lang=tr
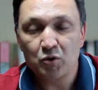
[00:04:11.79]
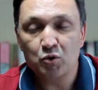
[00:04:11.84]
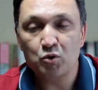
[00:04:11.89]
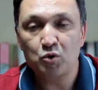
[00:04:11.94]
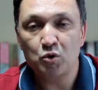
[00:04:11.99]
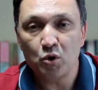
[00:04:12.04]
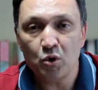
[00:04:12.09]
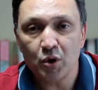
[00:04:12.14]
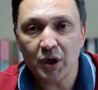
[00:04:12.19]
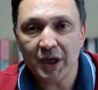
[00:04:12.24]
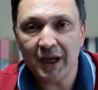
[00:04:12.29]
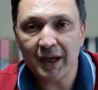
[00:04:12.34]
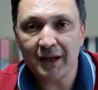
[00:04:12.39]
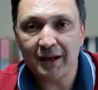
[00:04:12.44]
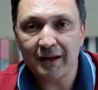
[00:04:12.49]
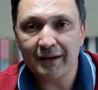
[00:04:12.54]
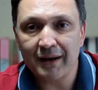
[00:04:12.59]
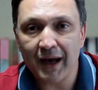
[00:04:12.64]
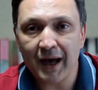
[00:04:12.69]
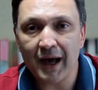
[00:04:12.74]

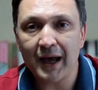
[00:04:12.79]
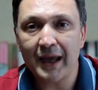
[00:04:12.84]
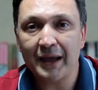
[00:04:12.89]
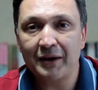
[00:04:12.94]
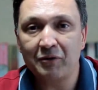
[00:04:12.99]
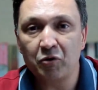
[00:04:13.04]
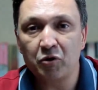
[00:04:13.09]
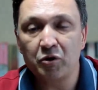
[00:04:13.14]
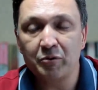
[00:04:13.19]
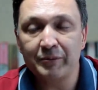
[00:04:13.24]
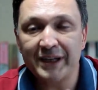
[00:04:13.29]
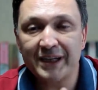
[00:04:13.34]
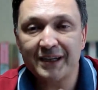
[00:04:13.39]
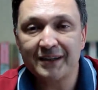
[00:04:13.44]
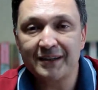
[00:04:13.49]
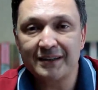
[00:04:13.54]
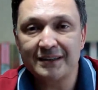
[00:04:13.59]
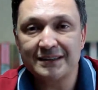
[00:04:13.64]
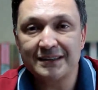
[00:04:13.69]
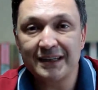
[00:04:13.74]
Türkiye'de daha
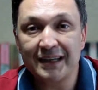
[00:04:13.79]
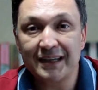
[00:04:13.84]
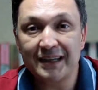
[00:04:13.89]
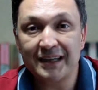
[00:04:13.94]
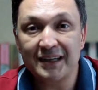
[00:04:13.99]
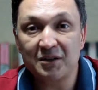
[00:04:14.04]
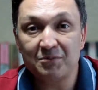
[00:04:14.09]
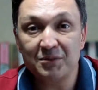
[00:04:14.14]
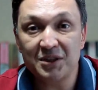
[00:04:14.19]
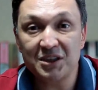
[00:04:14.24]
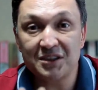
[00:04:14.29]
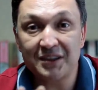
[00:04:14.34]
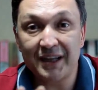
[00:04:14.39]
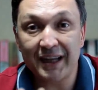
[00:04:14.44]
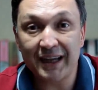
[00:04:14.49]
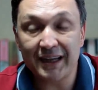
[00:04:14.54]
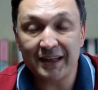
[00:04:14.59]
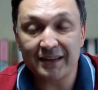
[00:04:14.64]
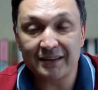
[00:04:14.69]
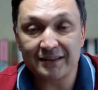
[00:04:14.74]
ekonomik krize girmiş
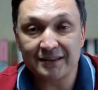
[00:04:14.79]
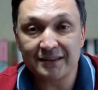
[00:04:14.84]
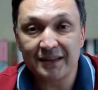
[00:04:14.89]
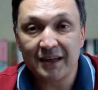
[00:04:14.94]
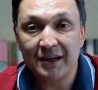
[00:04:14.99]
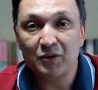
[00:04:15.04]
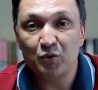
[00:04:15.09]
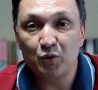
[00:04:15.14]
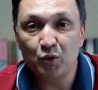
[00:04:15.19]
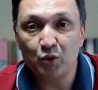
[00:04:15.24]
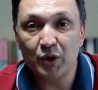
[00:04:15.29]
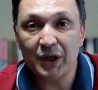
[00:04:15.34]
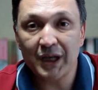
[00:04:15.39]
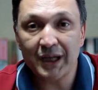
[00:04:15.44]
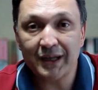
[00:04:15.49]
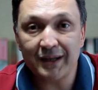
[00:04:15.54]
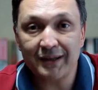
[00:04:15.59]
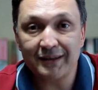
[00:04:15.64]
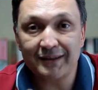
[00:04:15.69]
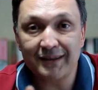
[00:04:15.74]
değiliz.
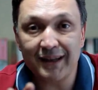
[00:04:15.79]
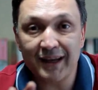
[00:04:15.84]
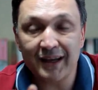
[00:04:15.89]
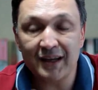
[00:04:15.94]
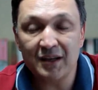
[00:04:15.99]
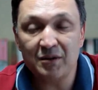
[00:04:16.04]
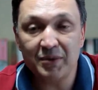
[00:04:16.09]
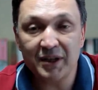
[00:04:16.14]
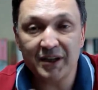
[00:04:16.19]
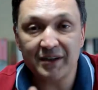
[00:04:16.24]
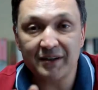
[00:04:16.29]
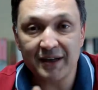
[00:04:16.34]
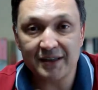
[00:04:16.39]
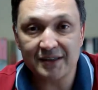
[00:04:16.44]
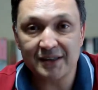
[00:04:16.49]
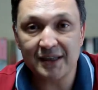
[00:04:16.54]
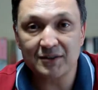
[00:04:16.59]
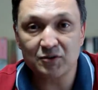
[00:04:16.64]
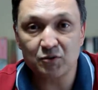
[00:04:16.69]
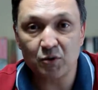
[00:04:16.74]
Türkiye'de derin bir
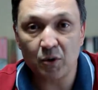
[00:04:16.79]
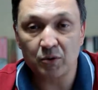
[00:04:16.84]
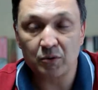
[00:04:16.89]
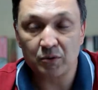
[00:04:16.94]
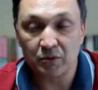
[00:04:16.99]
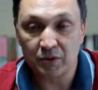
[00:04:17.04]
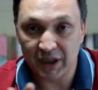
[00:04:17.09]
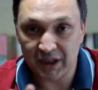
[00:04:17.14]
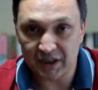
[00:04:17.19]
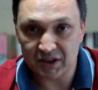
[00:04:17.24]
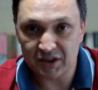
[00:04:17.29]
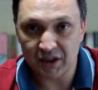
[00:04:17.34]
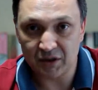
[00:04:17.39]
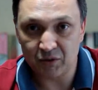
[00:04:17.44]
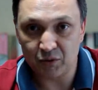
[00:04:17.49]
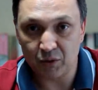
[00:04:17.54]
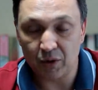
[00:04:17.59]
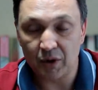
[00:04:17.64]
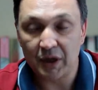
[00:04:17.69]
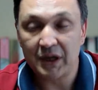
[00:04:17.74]
resesyon
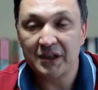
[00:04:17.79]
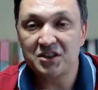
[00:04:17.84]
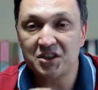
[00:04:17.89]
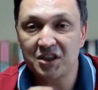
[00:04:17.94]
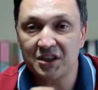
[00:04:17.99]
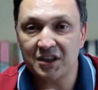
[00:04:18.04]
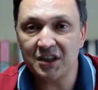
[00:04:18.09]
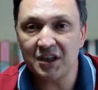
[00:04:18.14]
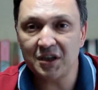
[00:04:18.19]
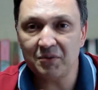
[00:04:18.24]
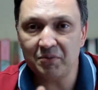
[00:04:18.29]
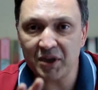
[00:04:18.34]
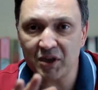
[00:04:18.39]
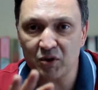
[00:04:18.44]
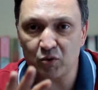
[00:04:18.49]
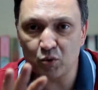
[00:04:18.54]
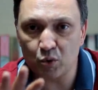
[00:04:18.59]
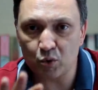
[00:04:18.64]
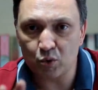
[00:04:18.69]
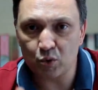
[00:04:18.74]
yaşanıyor. Ciddi
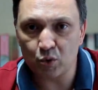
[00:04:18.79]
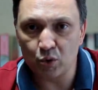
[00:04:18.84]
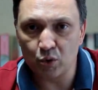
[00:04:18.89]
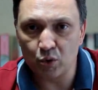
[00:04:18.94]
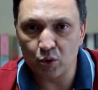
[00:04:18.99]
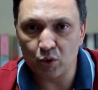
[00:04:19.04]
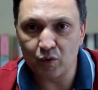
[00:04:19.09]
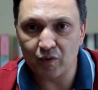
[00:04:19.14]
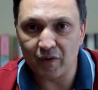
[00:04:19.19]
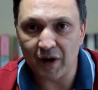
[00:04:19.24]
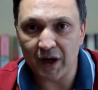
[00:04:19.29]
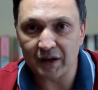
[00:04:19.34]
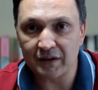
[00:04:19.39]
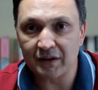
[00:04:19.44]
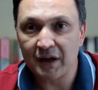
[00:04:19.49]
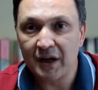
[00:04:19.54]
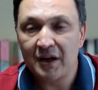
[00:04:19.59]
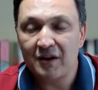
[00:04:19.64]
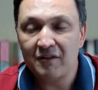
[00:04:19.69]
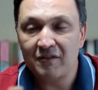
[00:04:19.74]
bir durgunluk var.